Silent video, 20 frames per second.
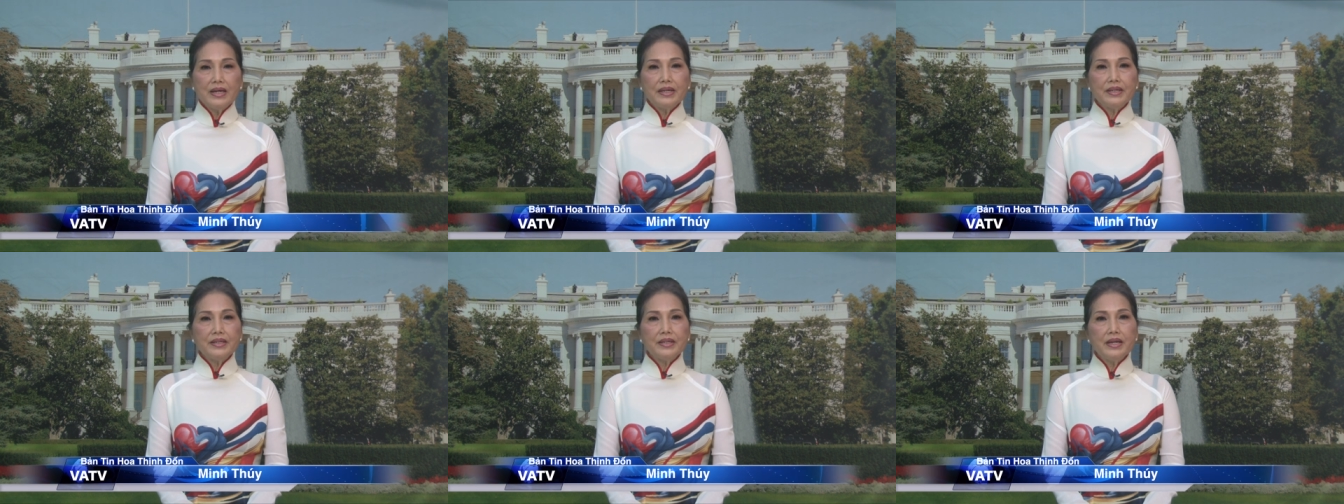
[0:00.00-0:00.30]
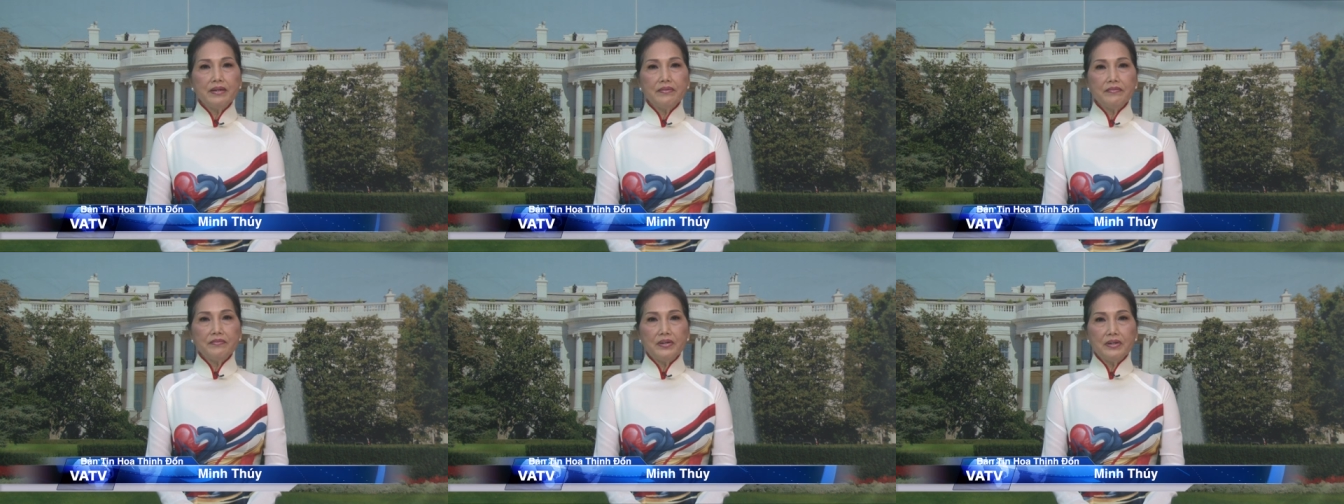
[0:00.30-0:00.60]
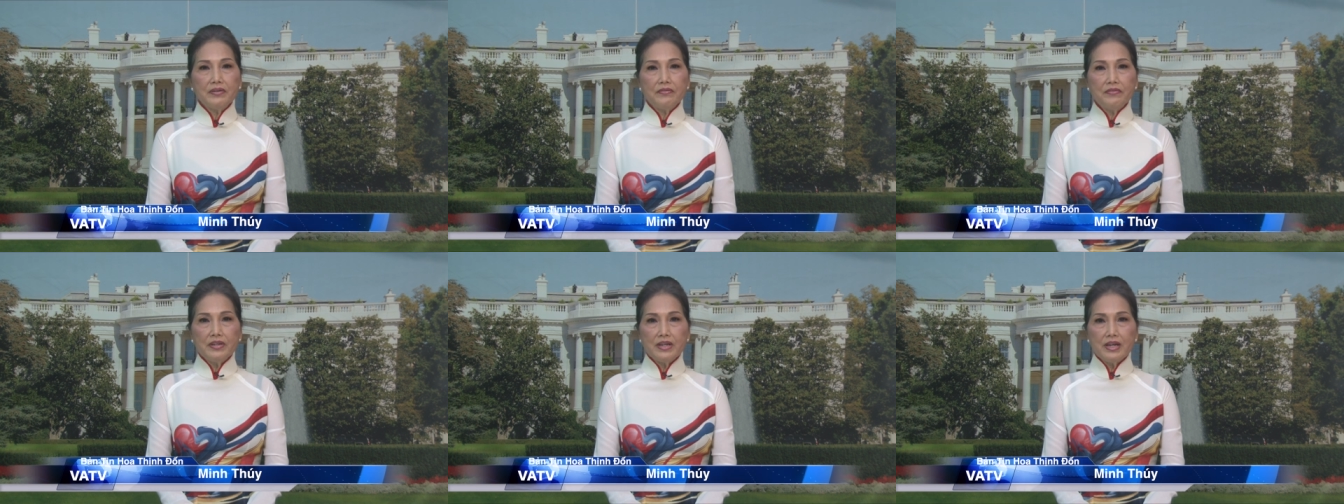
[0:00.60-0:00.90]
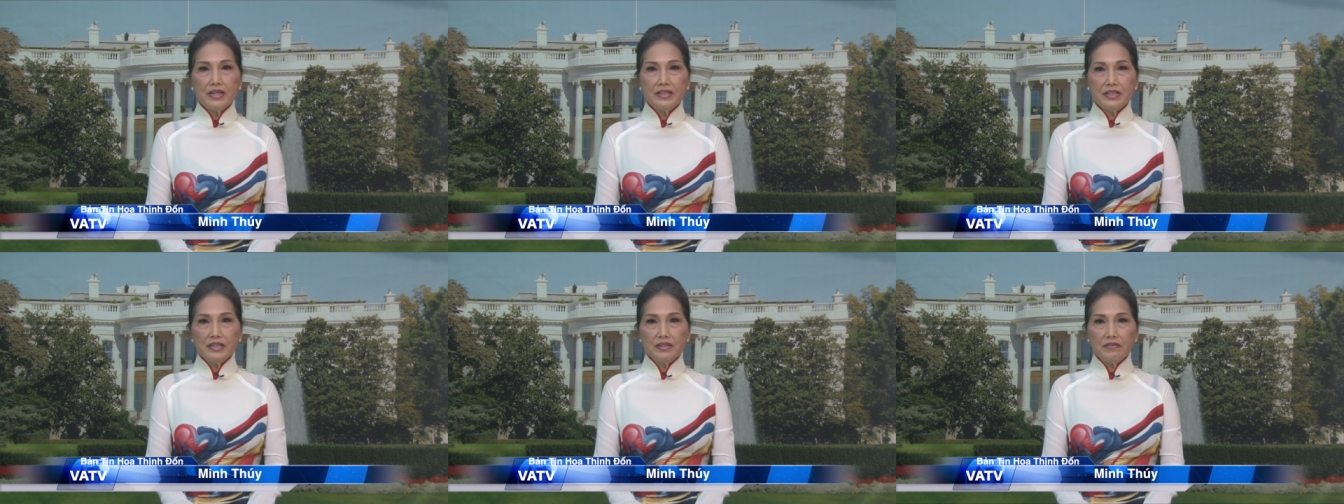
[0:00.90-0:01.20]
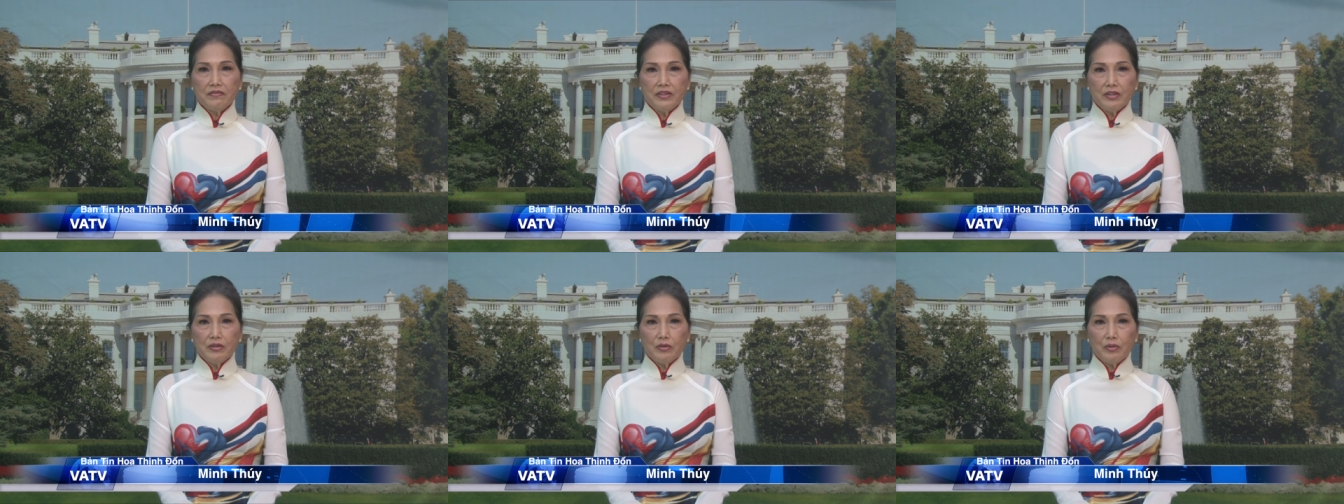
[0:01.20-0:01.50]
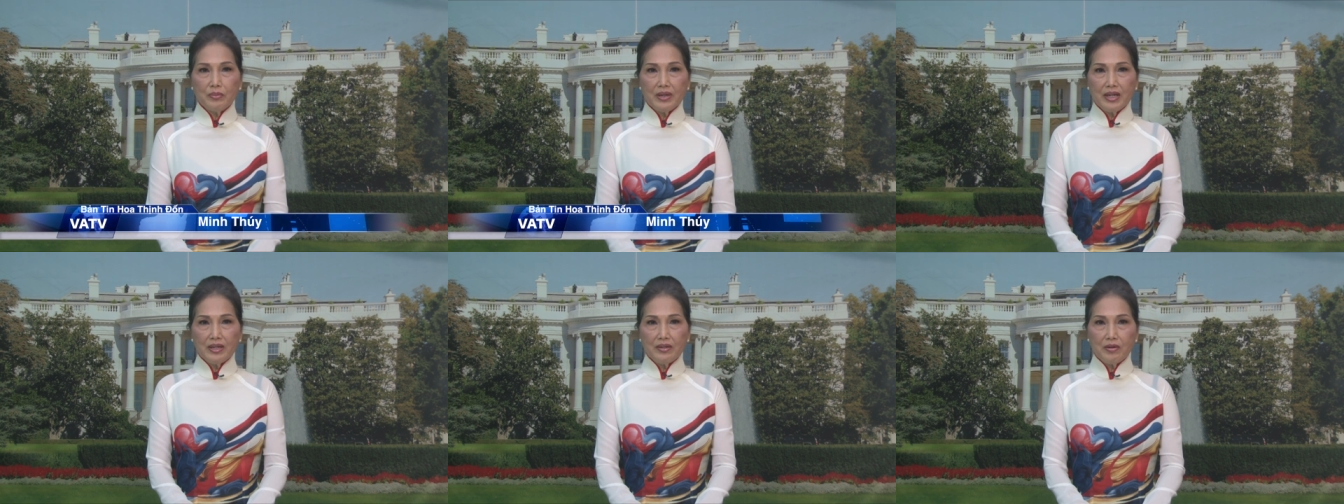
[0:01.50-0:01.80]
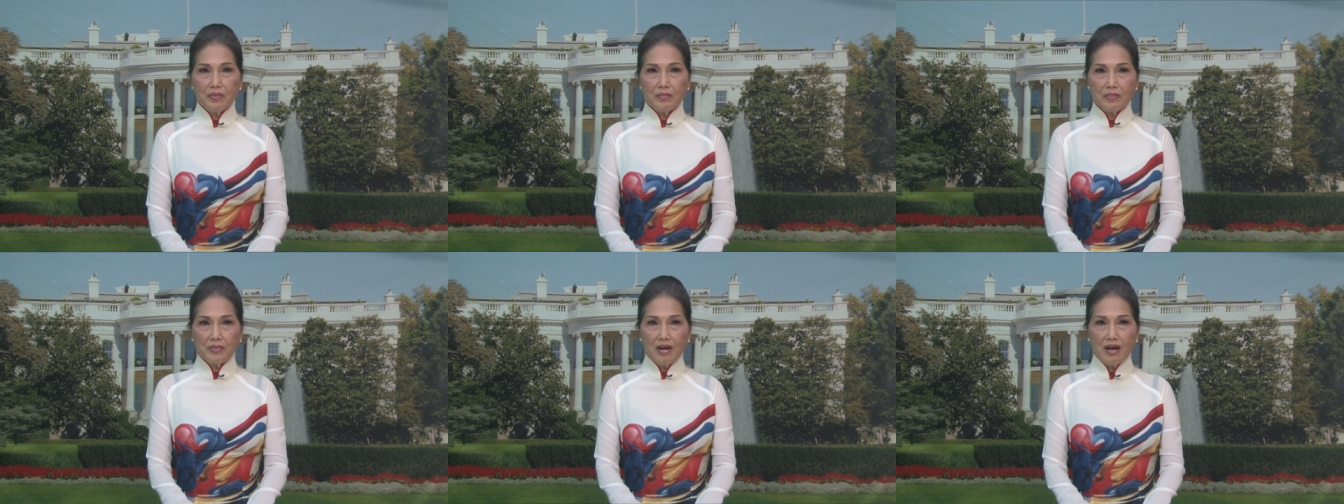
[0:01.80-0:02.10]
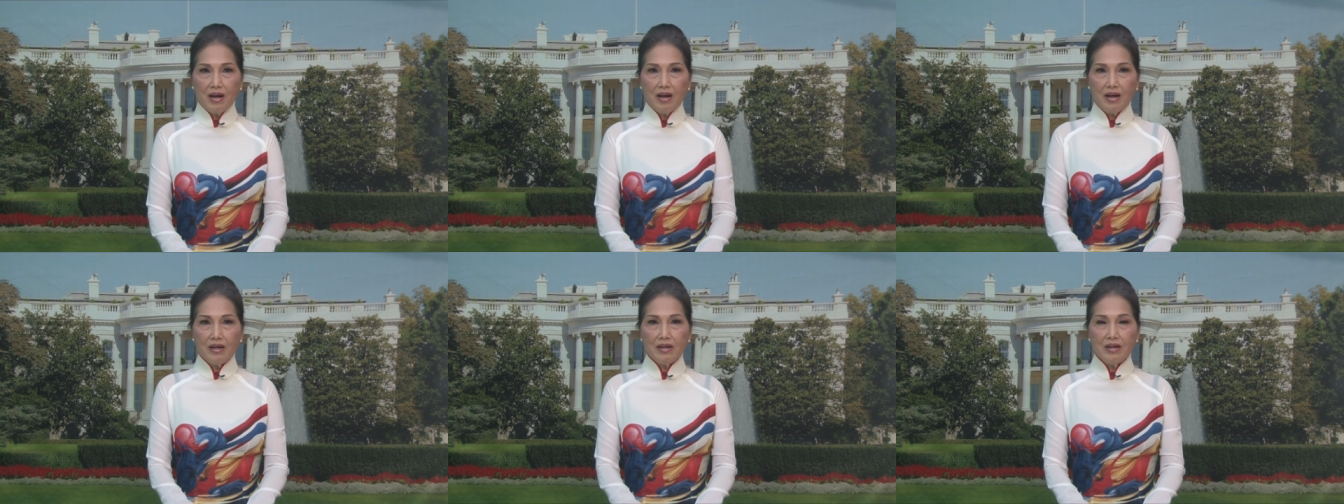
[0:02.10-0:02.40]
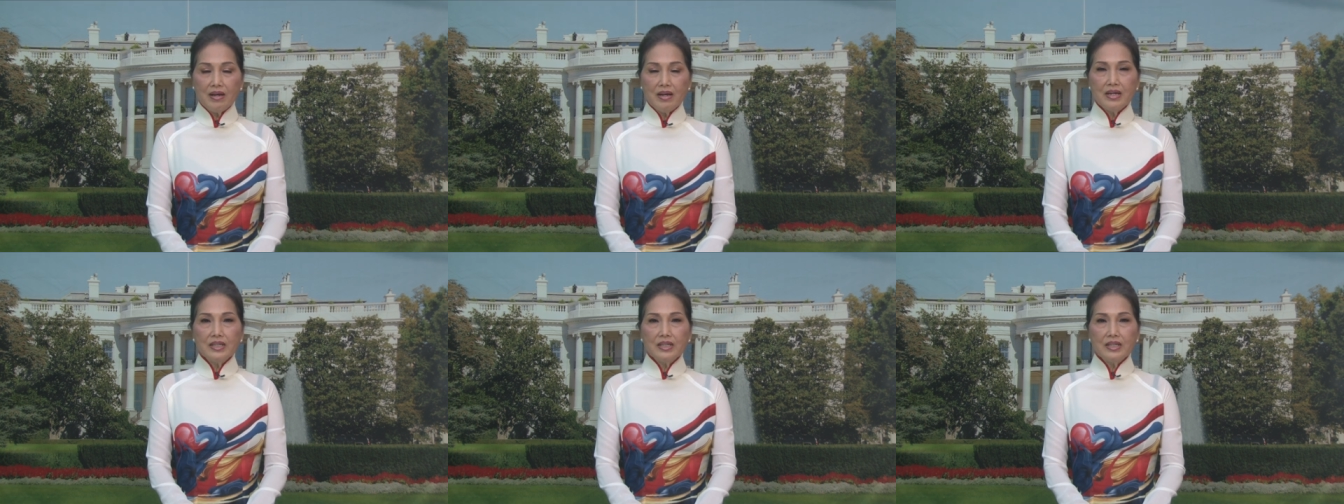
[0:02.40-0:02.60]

Đến với VTV hôm nay gồm có